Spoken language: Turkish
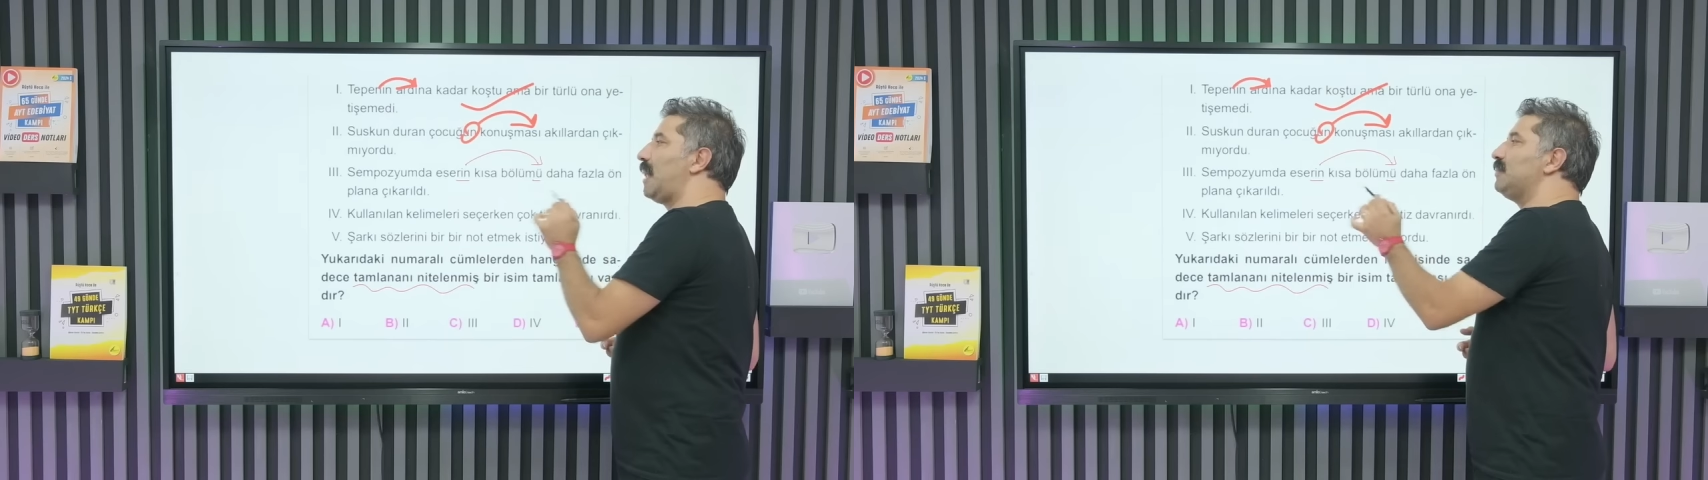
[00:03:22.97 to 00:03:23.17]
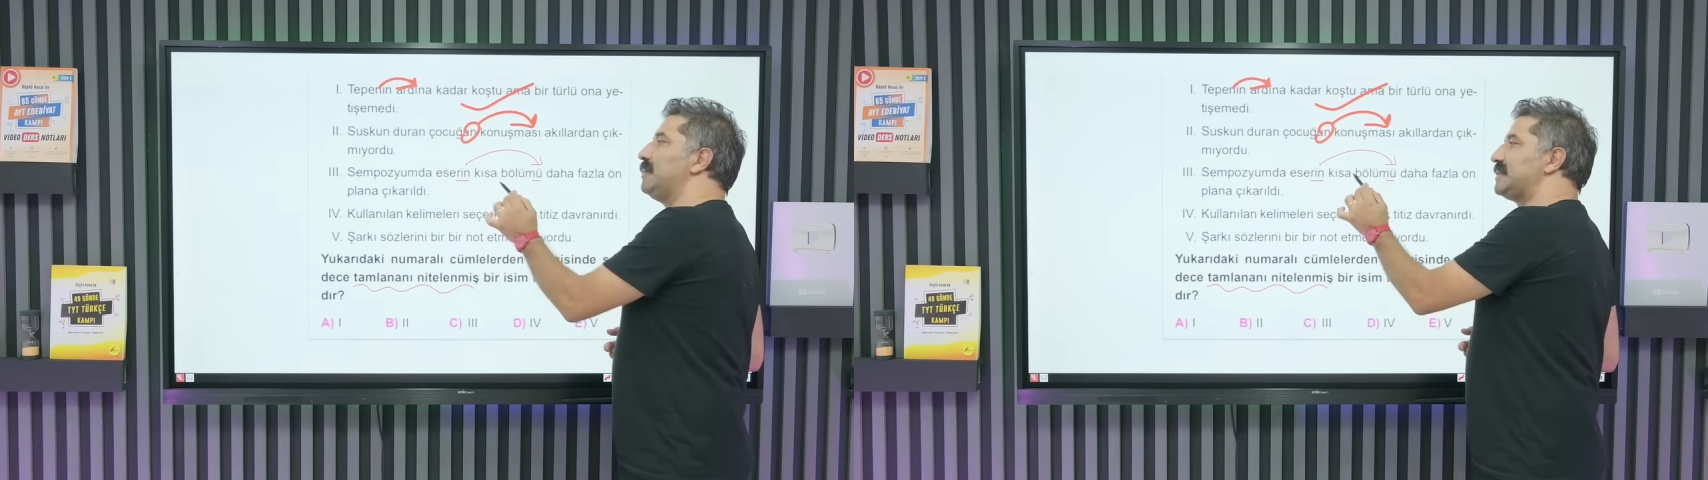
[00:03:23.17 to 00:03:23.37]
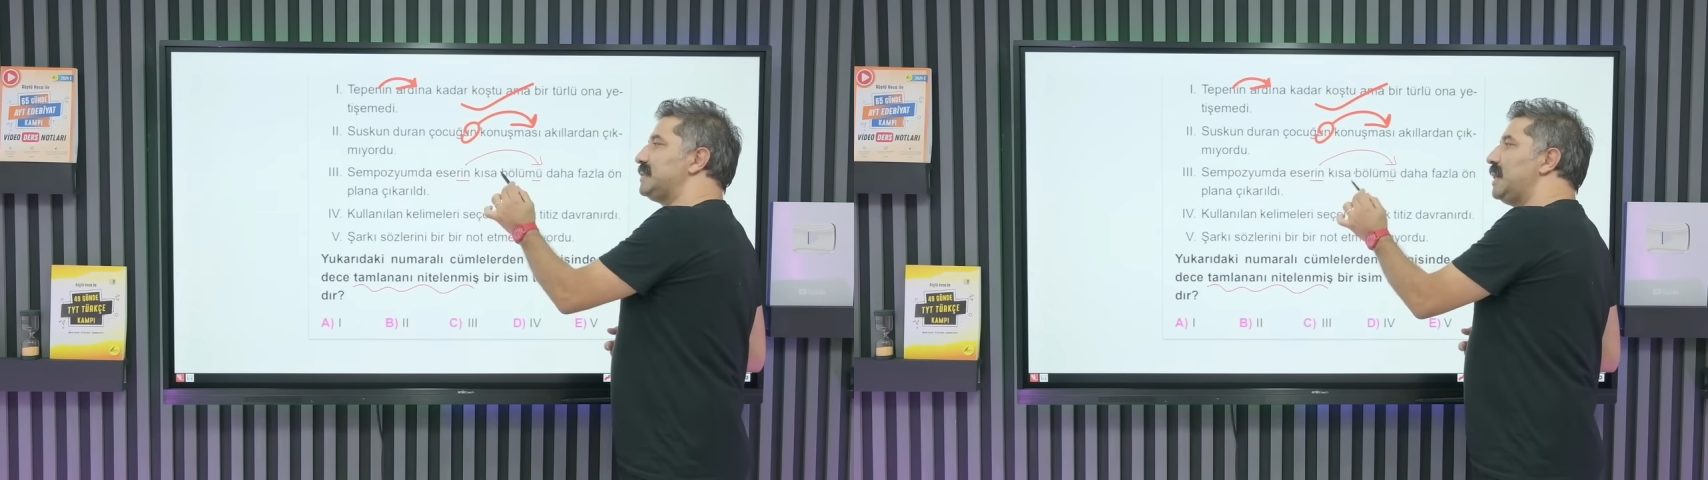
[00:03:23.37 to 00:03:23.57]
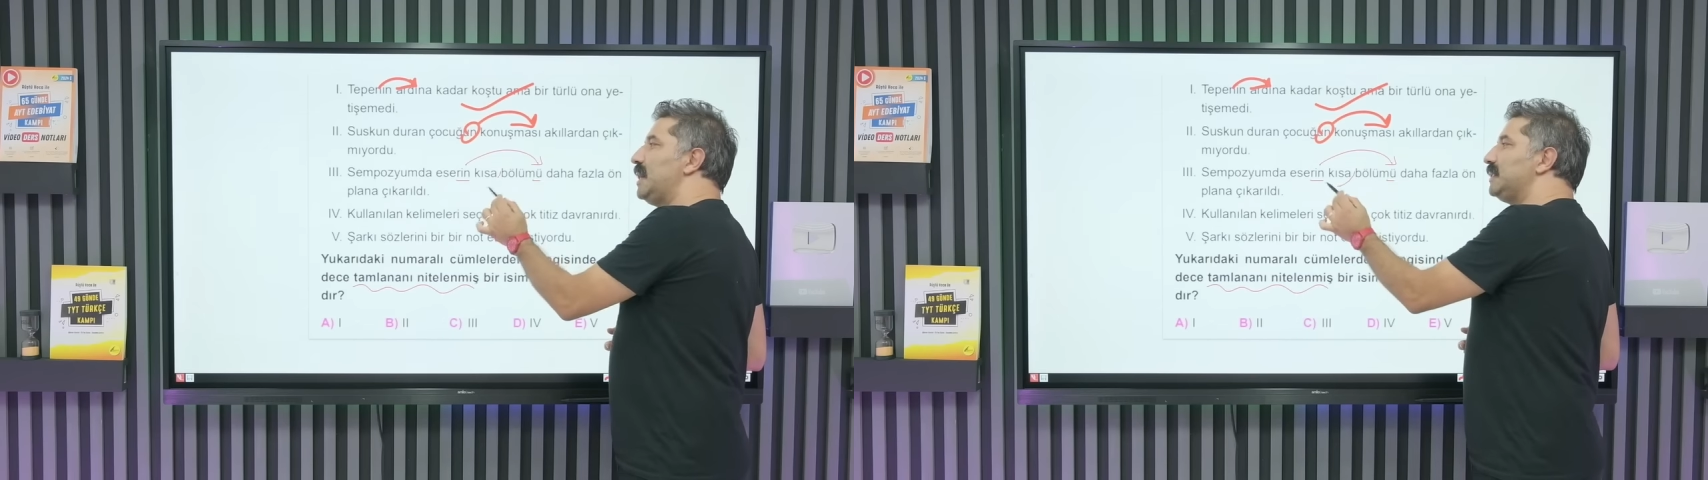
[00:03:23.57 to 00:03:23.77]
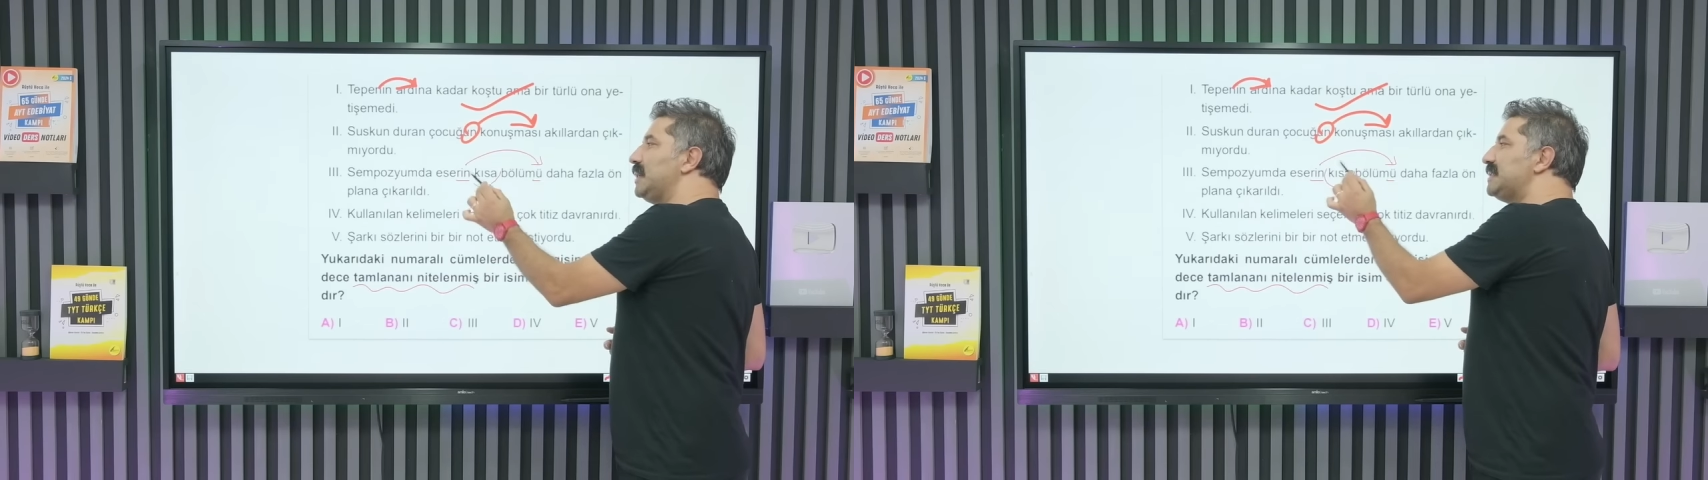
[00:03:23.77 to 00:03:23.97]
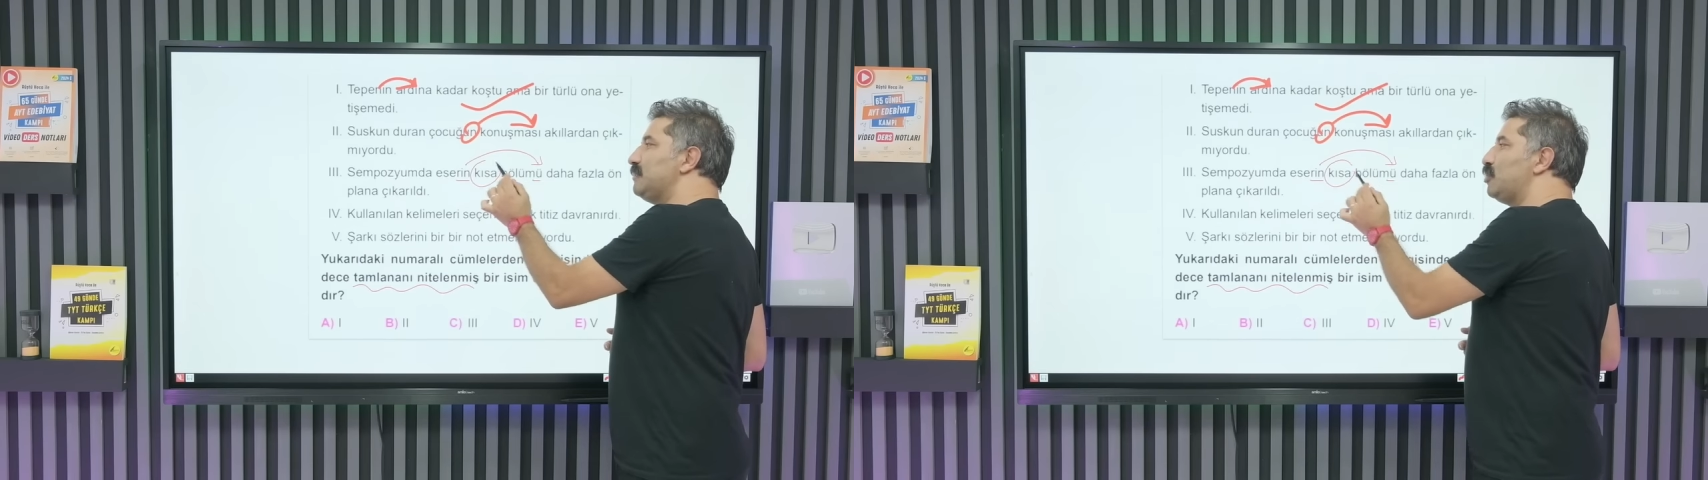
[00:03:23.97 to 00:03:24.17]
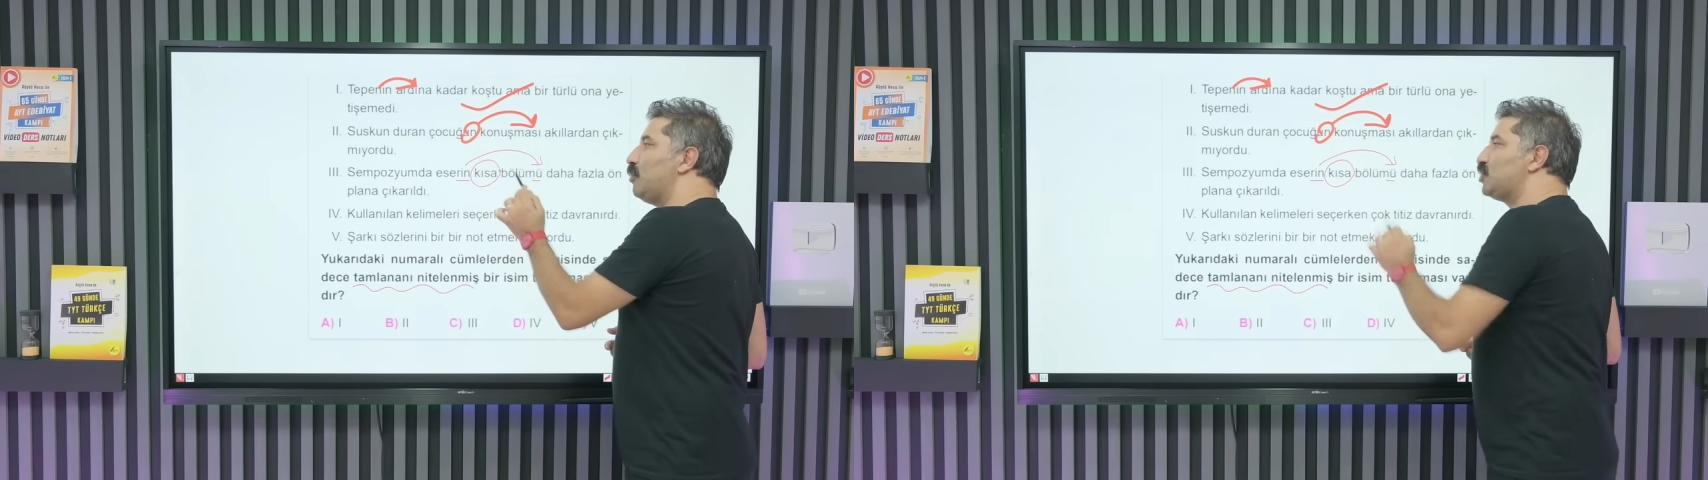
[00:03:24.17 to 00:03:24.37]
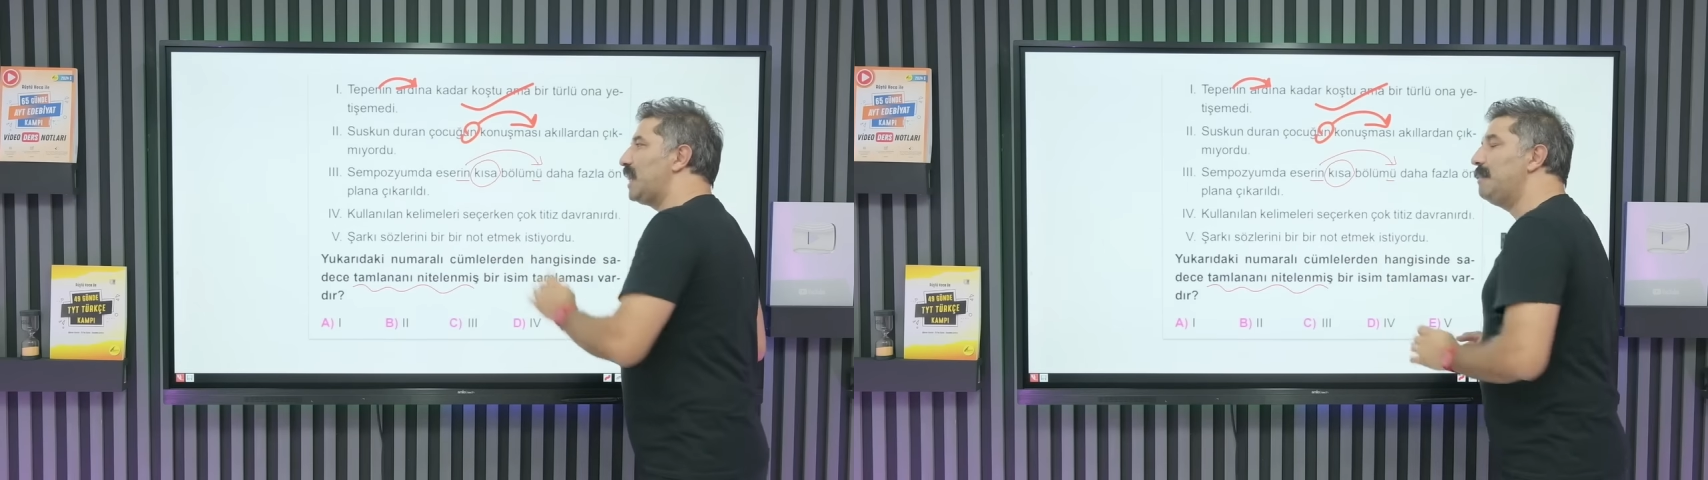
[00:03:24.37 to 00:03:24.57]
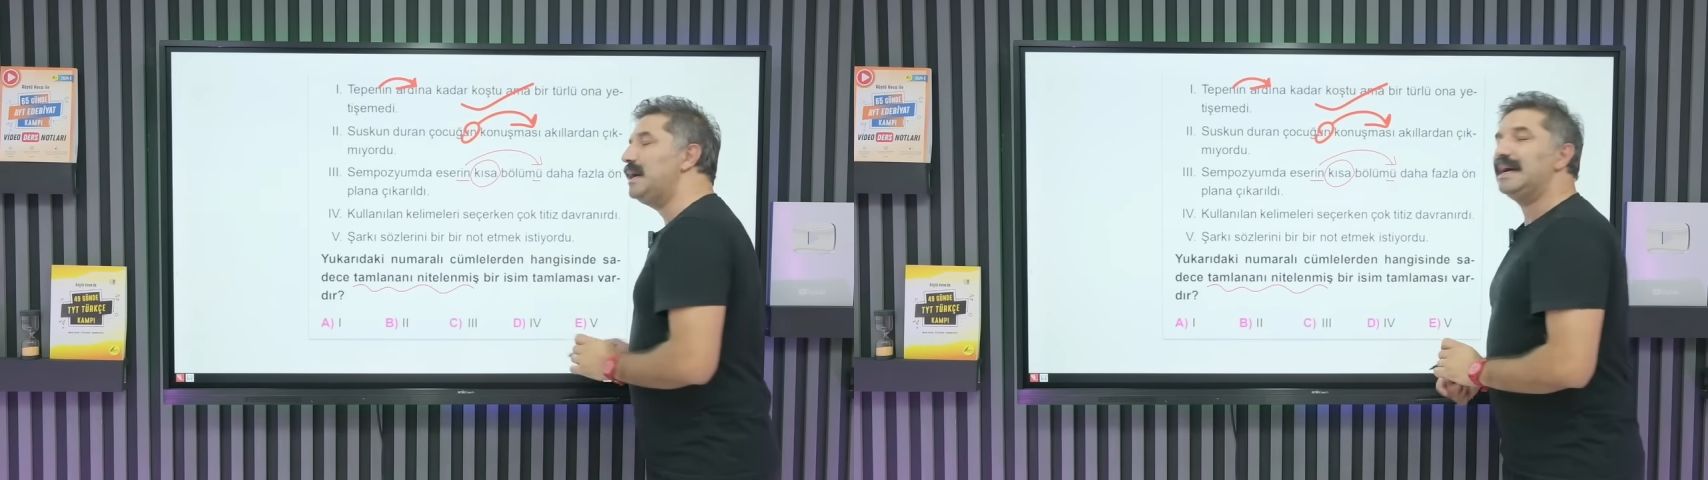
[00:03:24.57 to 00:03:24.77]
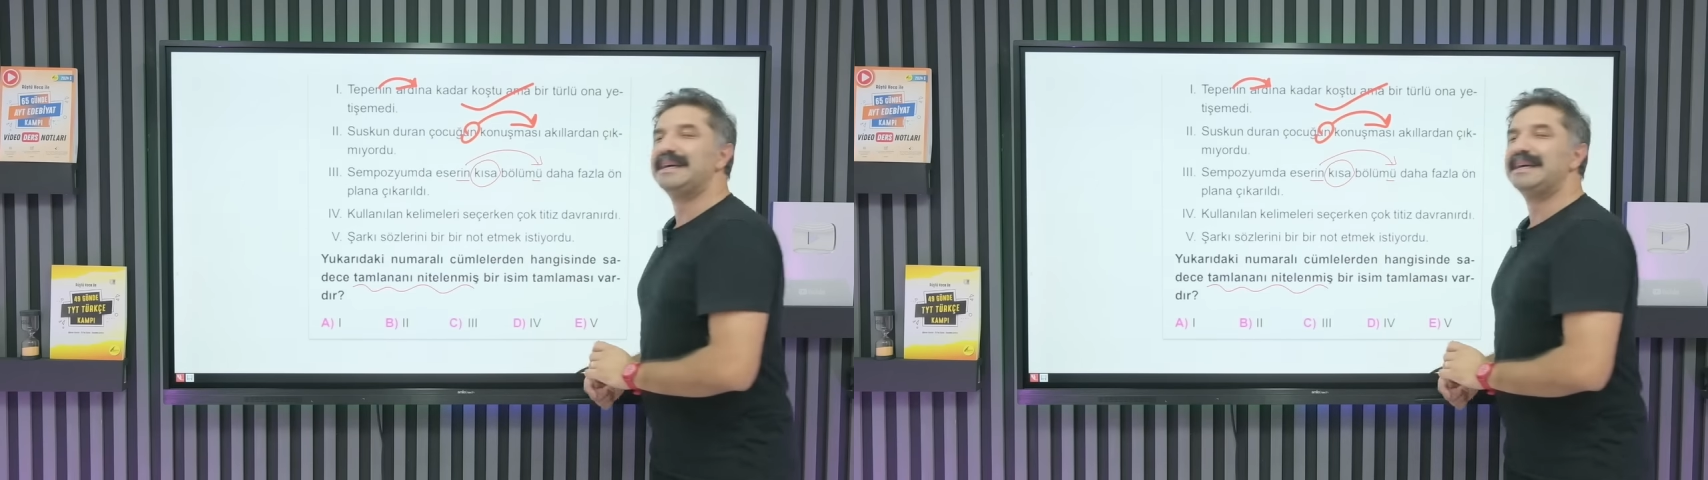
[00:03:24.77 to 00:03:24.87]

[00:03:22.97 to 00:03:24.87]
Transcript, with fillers: tamlamasıdır. Nasıl bölüm hocam?